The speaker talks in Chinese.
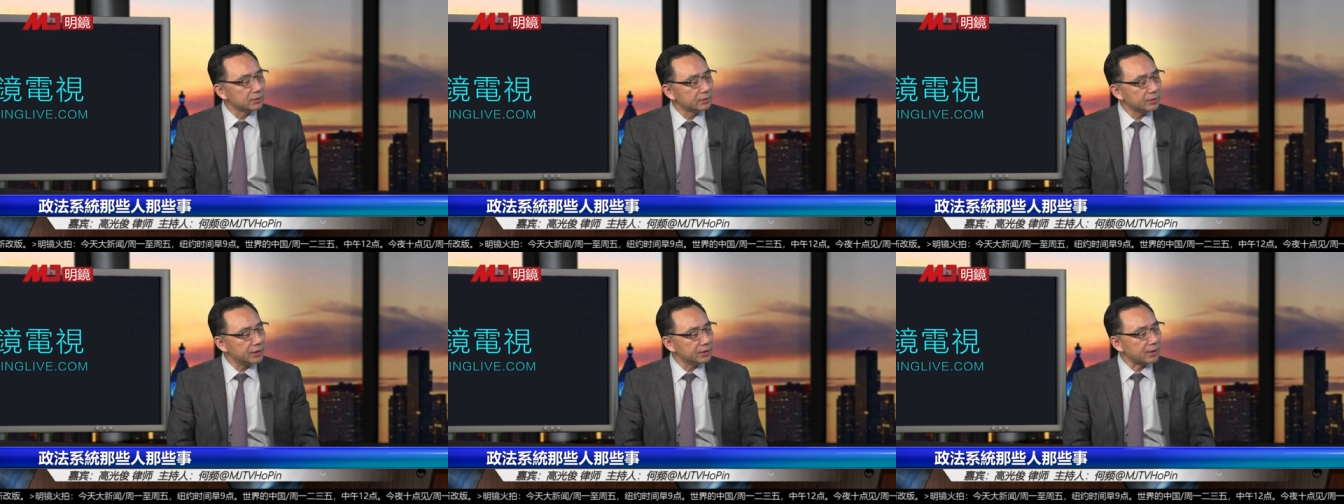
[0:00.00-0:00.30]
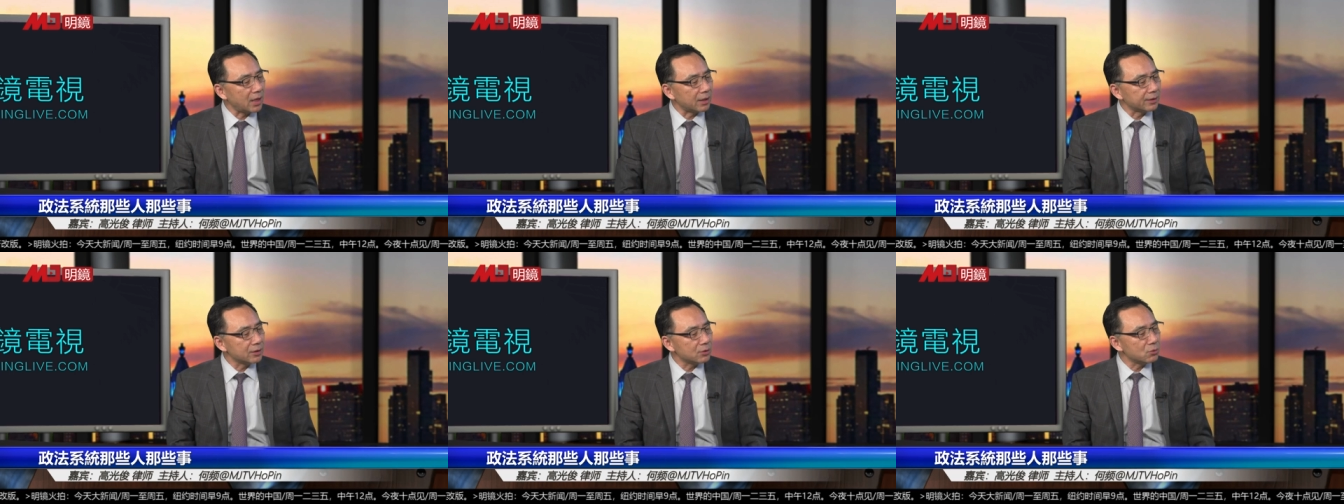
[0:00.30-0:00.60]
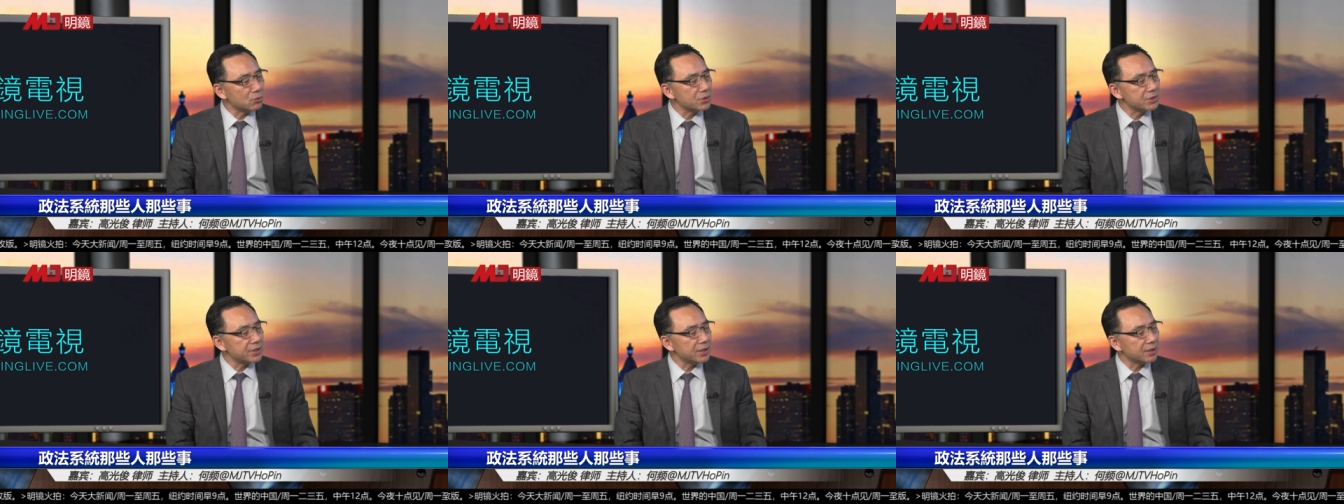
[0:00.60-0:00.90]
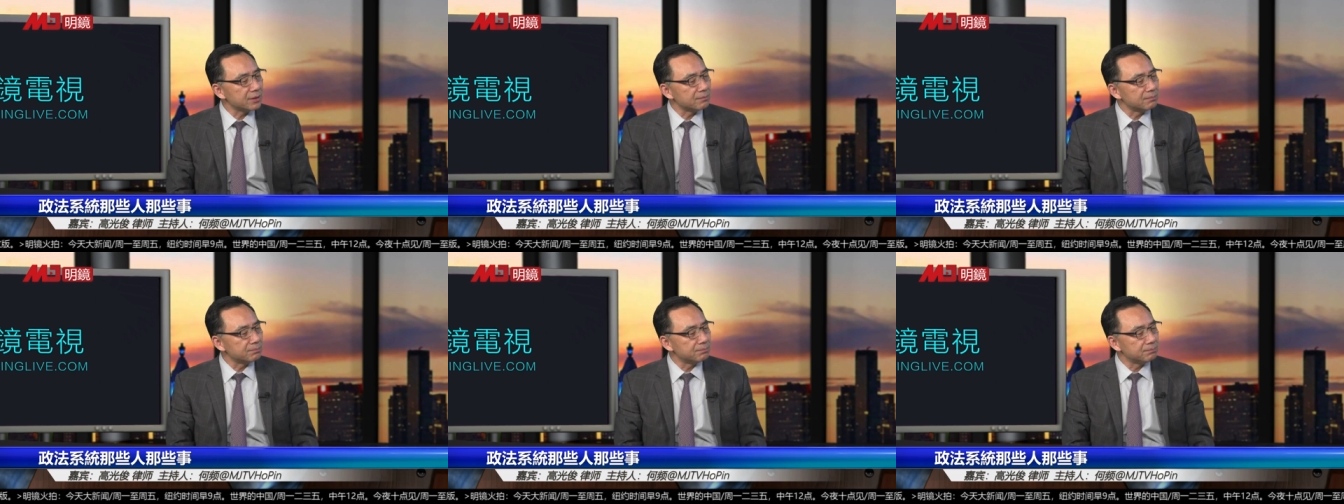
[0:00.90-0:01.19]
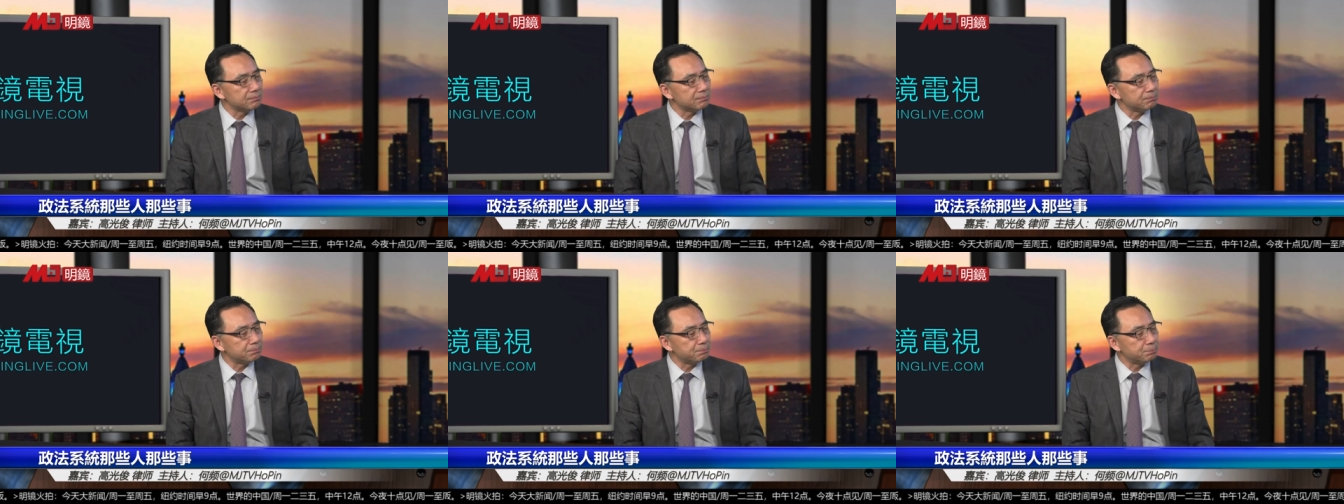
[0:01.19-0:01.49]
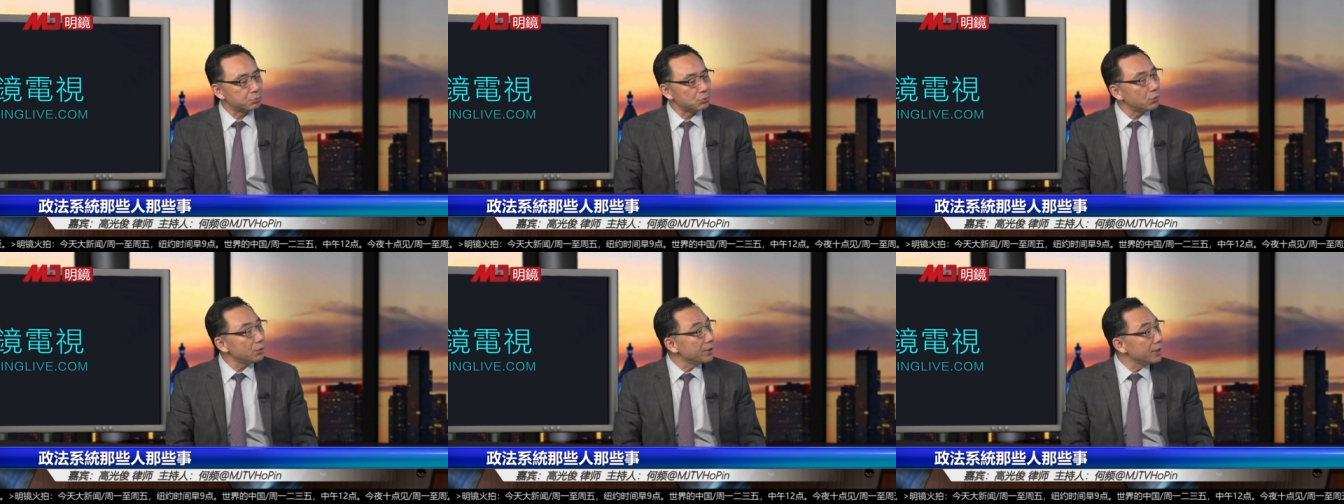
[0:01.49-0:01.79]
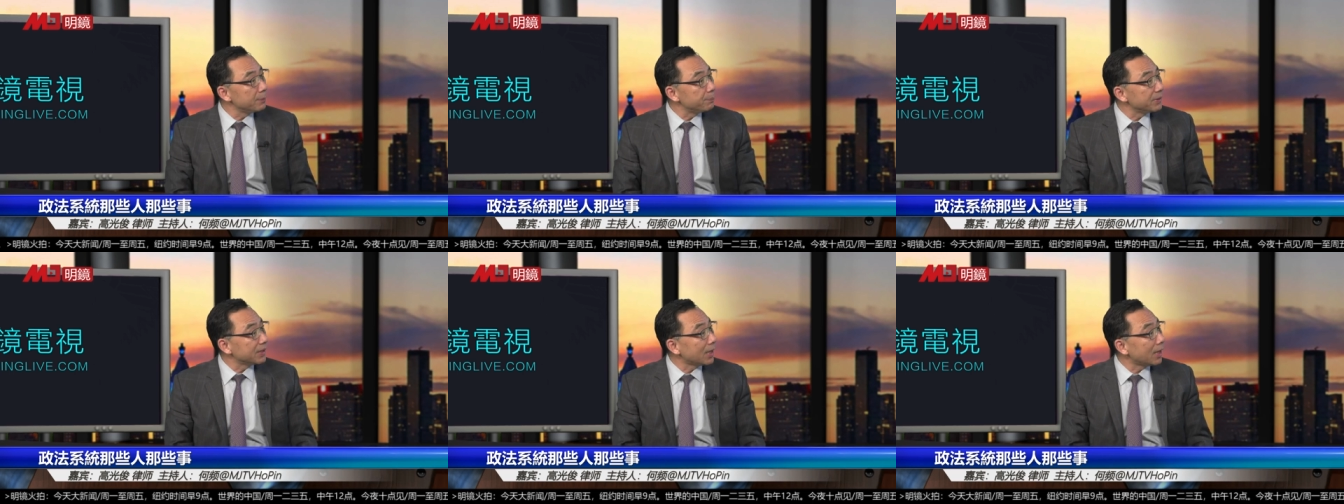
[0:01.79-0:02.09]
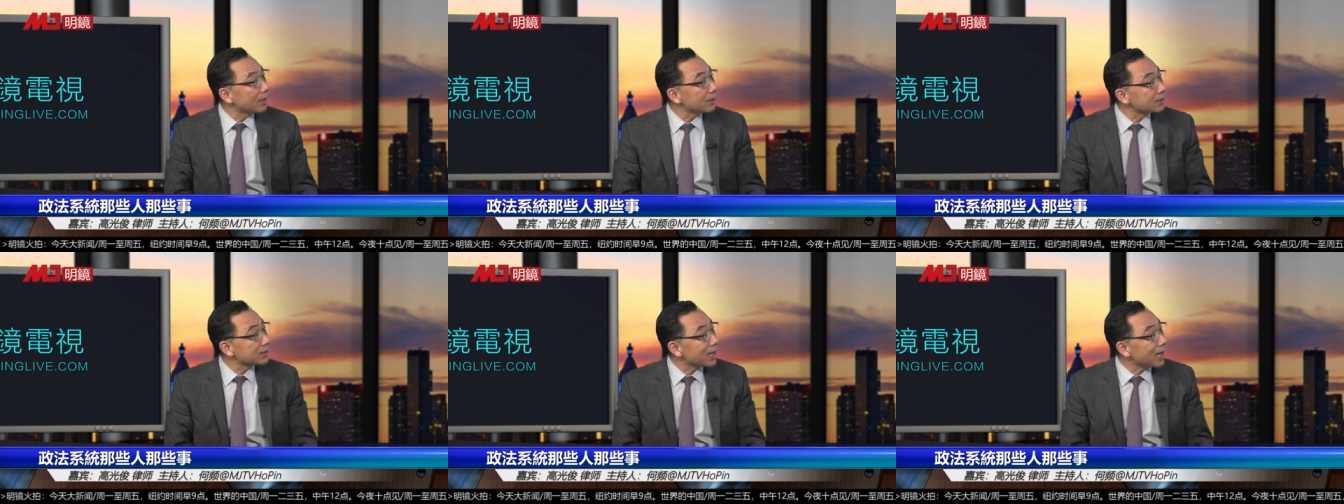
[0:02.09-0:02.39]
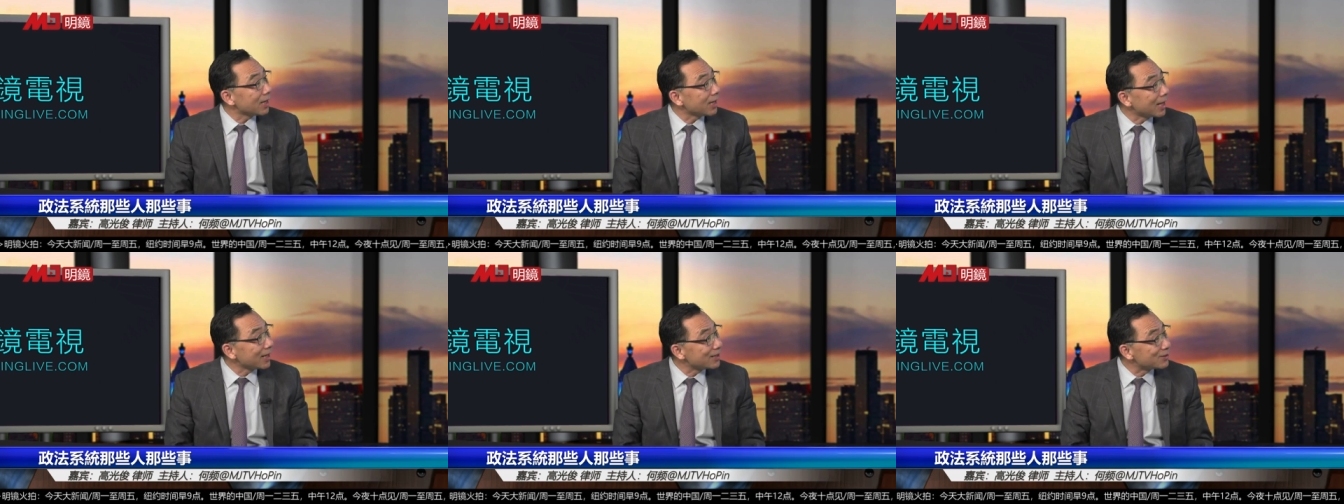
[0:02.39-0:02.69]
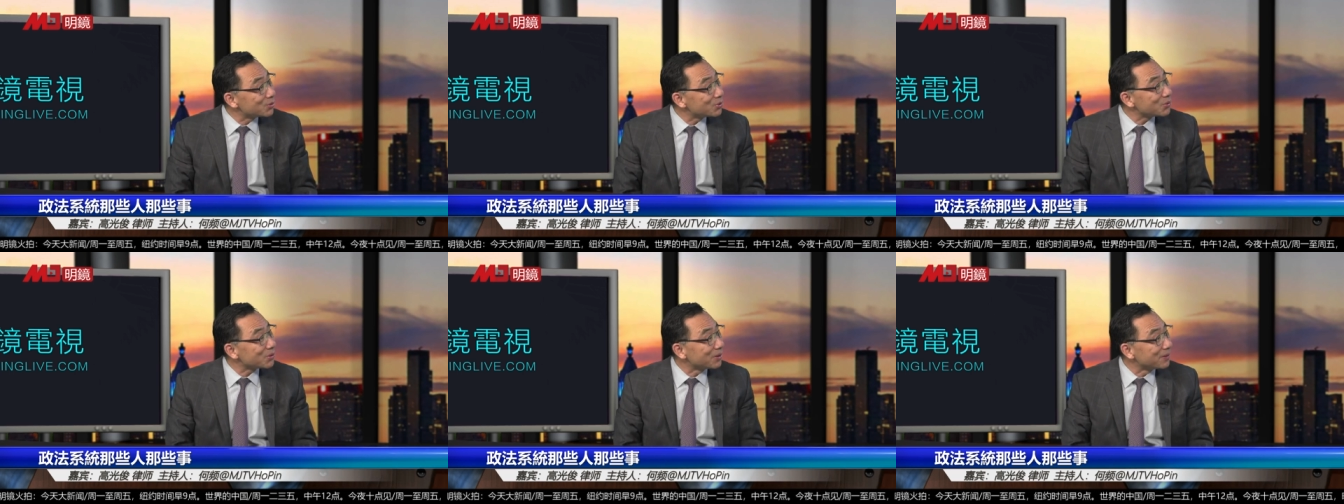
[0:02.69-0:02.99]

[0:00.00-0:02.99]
对党的贡献不会比他差哪里去，